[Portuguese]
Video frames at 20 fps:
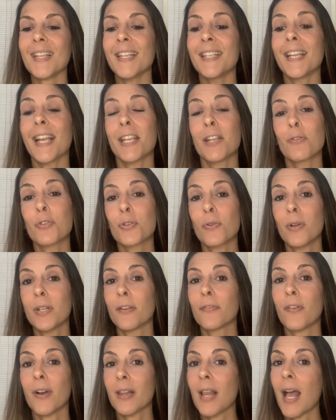E aí eu
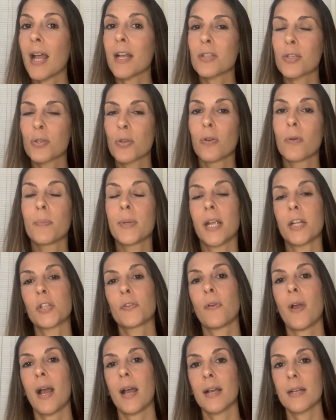escolhi falar sobre as
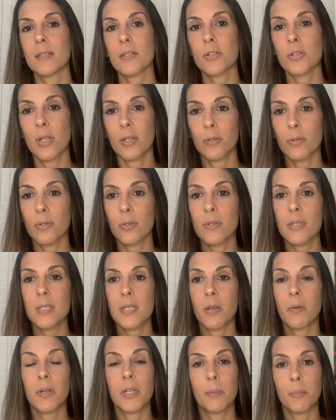fases da
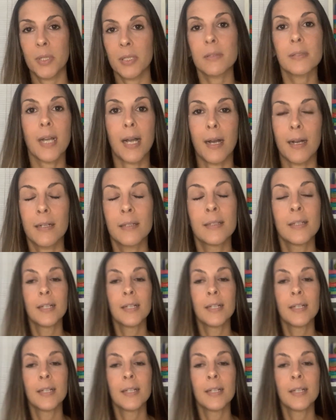introdução alimentar.